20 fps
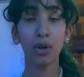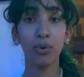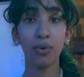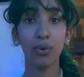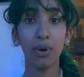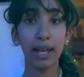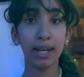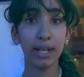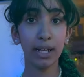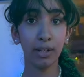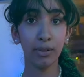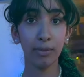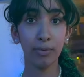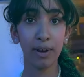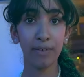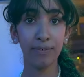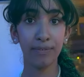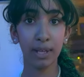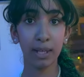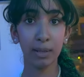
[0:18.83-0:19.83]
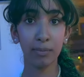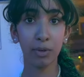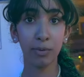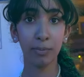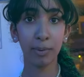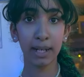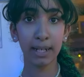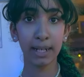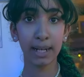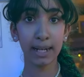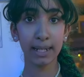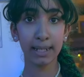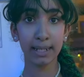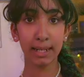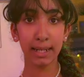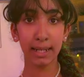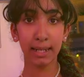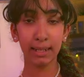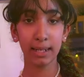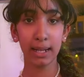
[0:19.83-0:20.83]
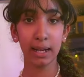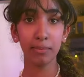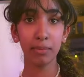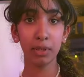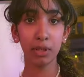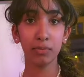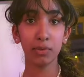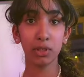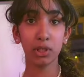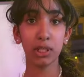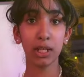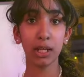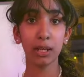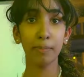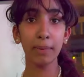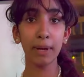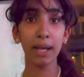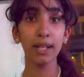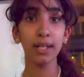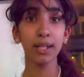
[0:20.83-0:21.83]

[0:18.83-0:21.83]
وأنا عضوة في مبادرة إعلامي المستقبل